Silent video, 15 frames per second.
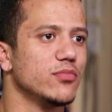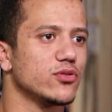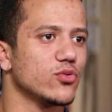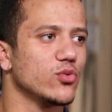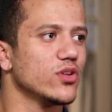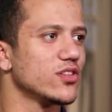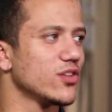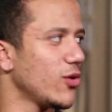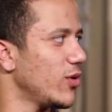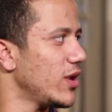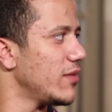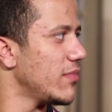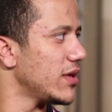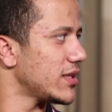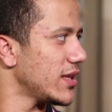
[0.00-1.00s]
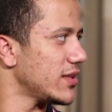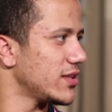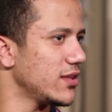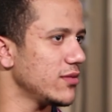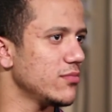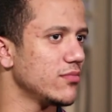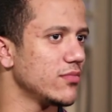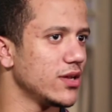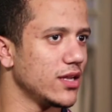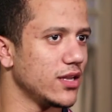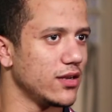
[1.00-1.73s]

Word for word: بتقول ان هو لما تقدم